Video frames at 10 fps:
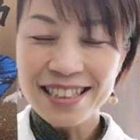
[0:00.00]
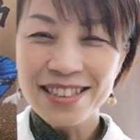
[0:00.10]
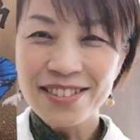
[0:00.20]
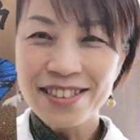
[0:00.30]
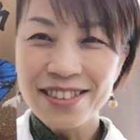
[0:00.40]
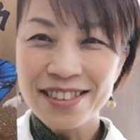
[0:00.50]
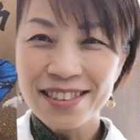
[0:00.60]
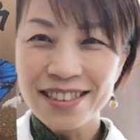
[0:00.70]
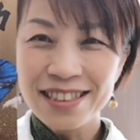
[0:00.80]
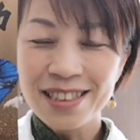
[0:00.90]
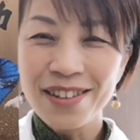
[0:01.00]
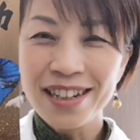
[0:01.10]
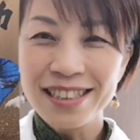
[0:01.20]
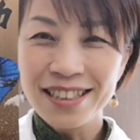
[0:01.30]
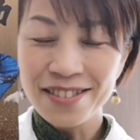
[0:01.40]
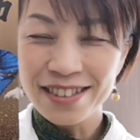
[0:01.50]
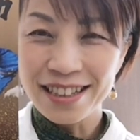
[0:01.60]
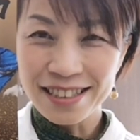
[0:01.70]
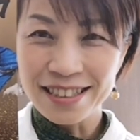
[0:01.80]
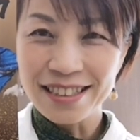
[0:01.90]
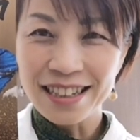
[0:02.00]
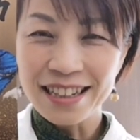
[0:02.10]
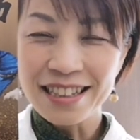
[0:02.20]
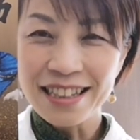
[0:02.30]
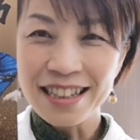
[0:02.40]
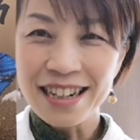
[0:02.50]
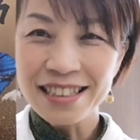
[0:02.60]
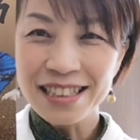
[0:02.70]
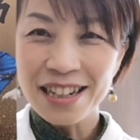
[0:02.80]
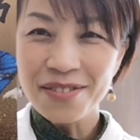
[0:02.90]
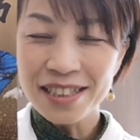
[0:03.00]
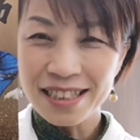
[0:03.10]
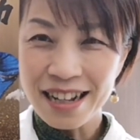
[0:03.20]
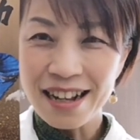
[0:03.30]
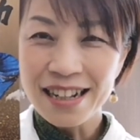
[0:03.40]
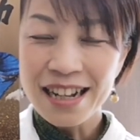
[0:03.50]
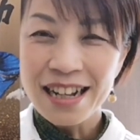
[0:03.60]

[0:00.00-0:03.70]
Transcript: そういう素晴らしい音楽奏でていらっしゃいました。